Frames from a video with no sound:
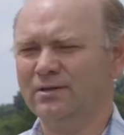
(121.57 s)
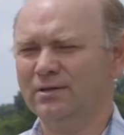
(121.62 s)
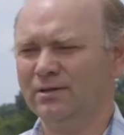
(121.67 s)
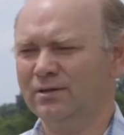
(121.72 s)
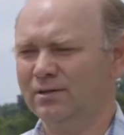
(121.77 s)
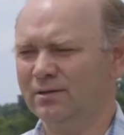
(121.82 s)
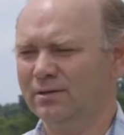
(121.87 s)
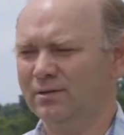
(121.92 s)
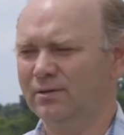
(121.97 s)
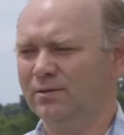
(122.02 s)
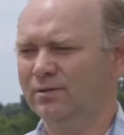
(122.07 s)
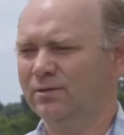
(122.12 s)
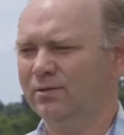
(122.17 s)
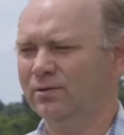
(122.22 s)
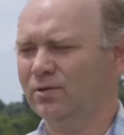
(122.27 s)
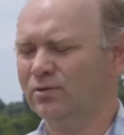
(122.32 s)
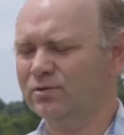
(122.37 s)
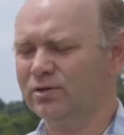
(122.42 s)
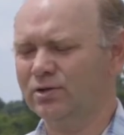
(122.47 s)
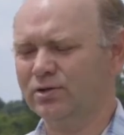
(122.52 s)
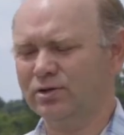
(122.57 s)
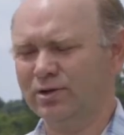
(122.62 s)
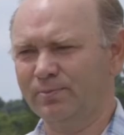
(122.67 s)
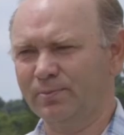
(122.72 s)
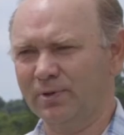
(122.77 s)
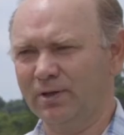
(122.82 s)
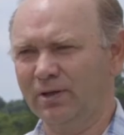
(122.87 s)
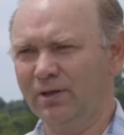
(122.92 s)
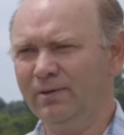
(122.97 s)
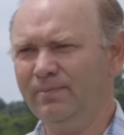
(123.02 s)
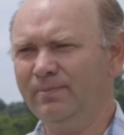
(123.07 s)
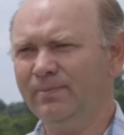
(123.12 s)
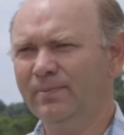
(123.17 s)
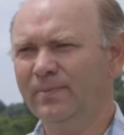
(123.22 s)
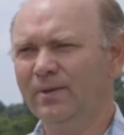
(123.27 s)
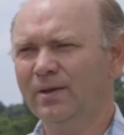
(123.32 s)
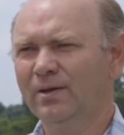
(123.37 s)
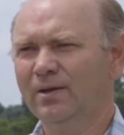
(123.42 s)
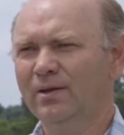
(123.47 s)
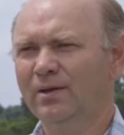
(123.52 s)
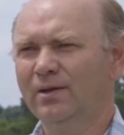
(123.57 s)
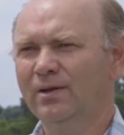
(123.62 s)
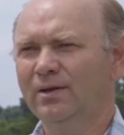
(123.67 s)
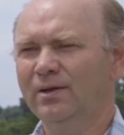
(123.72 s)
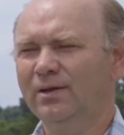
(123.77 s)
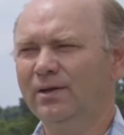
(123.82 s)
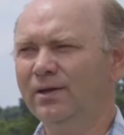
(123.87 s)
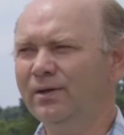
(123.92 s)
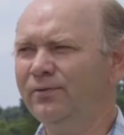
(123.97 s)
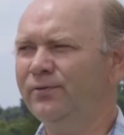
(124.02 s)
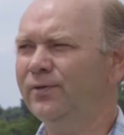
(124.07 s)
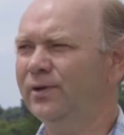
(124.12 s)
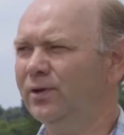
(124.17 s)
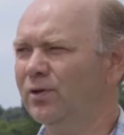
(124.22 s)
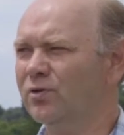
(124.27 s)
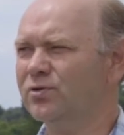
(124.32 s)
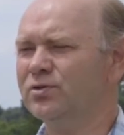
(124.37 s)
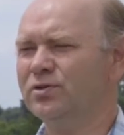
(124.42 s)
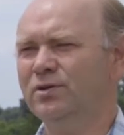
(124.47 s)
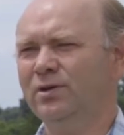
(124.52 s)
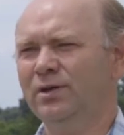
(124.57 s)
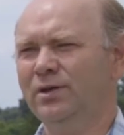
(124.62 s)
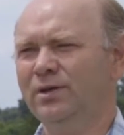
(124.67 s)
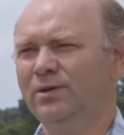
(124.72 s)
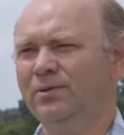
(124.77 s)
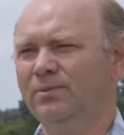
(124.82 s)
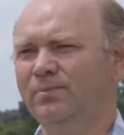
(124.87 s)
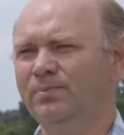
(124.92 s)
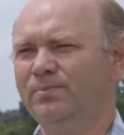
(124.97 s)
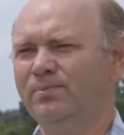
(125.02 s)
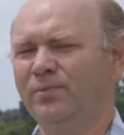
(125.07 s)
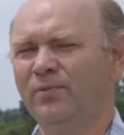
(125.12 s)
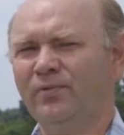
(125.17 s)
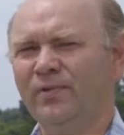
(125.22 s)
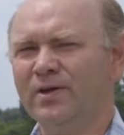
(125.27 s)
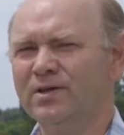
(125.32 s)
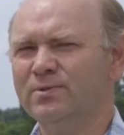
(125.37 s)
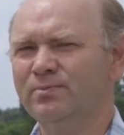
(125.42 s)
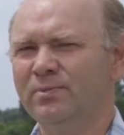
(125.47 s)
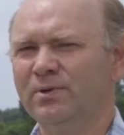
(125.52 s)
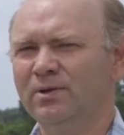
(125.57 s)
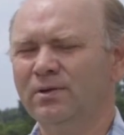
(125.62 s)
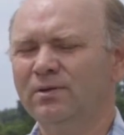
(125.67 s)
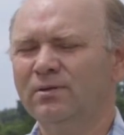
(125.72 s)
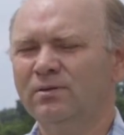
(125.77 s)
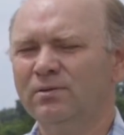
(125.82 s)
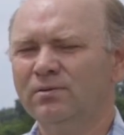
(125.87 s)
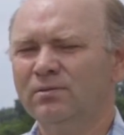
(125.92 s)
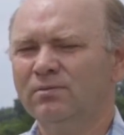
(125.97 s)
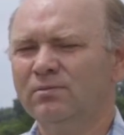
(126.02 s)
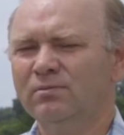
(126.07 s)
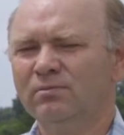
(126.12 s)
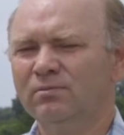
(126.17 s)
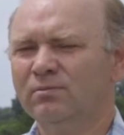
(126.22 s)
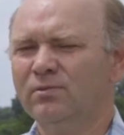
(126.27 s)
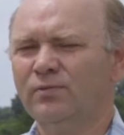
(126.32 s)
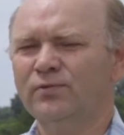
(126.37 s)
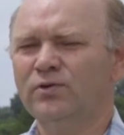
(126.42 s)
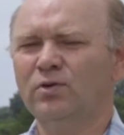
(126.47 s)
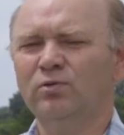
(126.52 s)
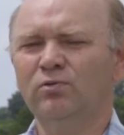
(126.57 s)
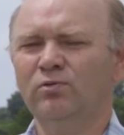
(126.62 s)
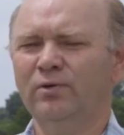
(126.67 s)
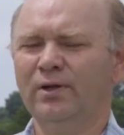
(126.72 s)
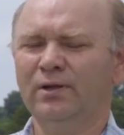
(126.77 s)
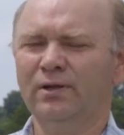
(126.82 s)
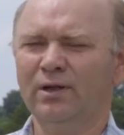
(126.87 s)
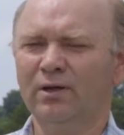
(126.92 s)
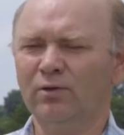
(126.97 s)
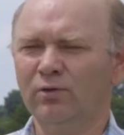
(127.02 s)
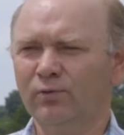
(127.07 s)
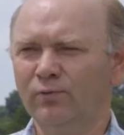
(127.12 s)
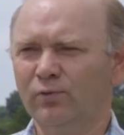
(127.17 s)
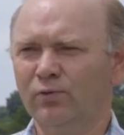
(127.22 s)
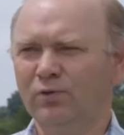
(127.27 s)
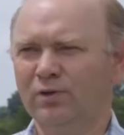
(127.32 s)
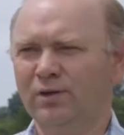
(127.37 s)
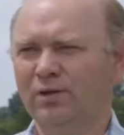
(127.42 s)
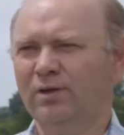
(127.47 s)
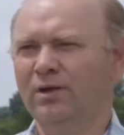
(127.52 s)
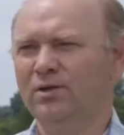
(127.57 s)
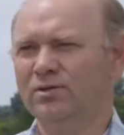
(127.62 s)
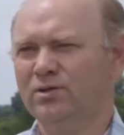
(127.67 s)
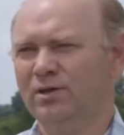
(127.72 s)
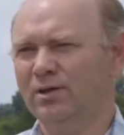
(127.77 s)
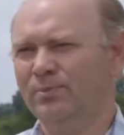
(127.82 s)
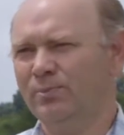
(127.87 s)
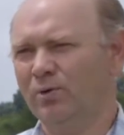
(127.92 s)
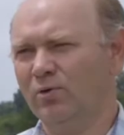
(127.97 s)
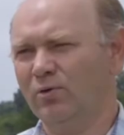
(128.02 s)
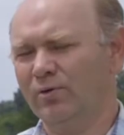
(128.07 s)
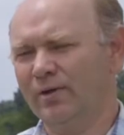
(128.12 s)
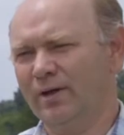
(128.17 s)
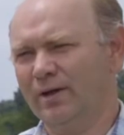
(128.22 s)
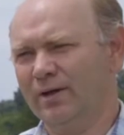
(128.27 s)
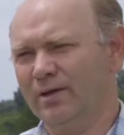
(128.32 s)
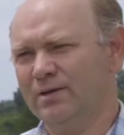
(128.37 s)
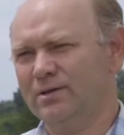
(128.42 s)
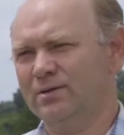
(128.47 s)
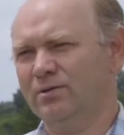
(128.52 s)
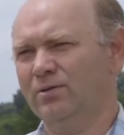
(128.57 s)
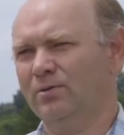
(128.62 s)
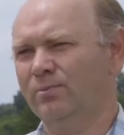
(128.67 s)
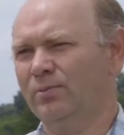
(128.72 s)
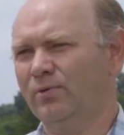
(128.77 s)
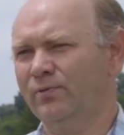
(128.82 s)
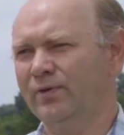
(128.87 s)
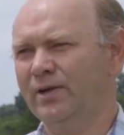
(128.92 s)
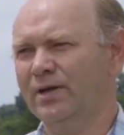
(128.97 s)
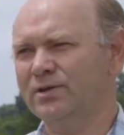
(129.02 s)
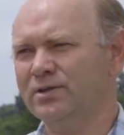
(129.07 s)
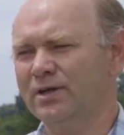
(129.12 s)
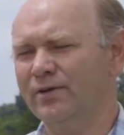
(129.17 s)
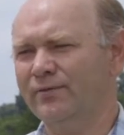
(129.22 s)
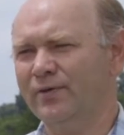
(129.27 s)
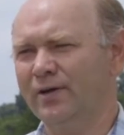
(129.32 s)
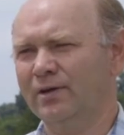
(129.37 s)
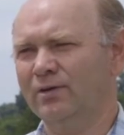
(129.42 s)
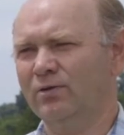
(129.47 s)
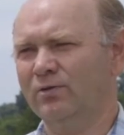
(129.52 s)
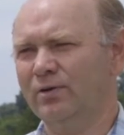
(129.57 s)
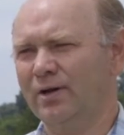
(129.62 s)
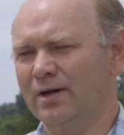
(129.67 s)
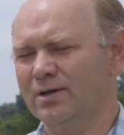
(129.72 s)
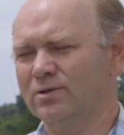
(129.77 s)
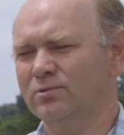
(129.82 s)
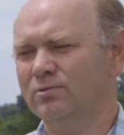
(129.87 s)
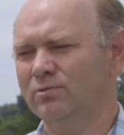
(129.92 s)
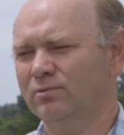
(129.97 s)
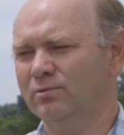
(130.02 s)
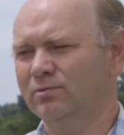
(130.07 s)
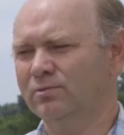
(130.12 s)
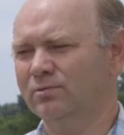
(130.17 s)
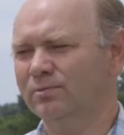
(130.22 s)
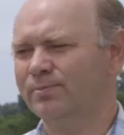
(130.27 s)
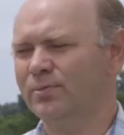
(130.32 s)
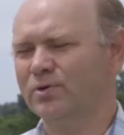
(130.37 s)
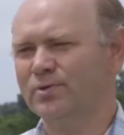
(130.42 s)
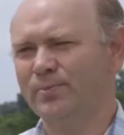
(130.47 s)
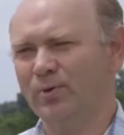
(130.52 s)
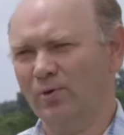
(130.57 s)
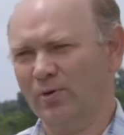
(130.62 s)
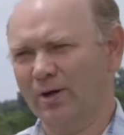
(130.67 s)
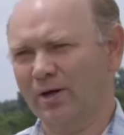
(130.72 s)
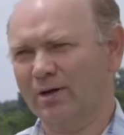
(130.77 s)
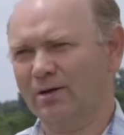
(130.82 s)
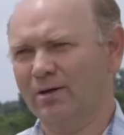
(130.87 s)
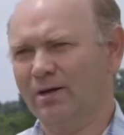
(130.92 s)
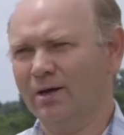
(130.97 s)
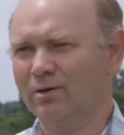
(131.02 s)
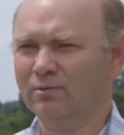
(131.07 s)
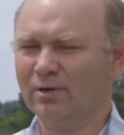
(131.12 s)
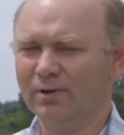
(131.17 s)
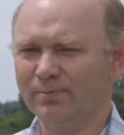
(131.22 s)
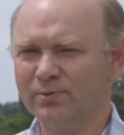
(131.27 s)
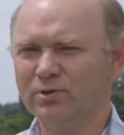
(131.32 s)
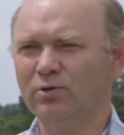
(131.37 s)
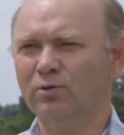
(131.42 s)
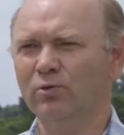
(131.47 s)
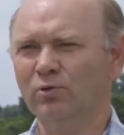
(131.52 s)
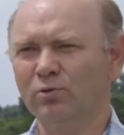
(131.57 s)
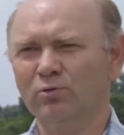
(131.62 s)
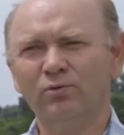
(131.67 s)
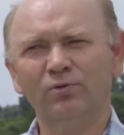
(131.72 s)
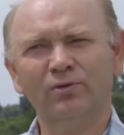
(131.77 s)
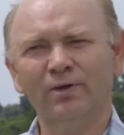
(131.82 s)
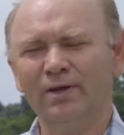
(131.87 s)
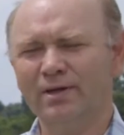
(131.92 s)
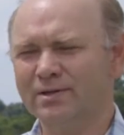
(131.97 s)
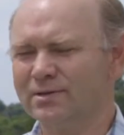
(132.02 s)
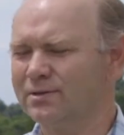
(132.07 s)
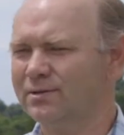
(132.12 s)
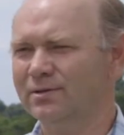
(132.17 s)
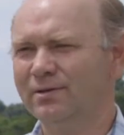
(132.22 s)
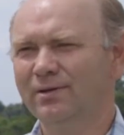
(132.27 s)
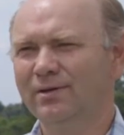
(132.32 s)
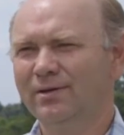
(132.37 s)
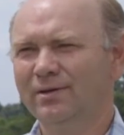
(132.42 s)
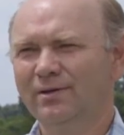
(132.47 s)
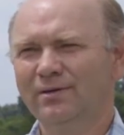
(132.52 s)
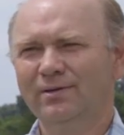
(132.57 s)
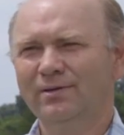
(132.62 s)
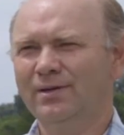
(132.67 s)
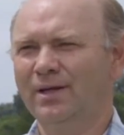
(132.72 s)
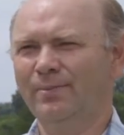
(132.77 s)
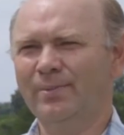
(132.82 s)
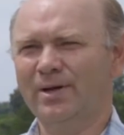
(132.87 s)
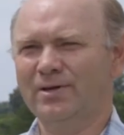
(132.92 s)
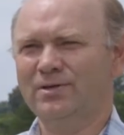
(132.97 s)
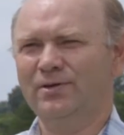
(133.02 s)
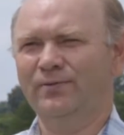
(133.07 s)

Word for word: y, dosyć szybki i widoczny powiedzmy no w ciągu jednego, dwóch dni, jeżeli pogoda jest, to, bo widać efekt od razu po zbiorach. Akurat przy ogórku to jest najbardziej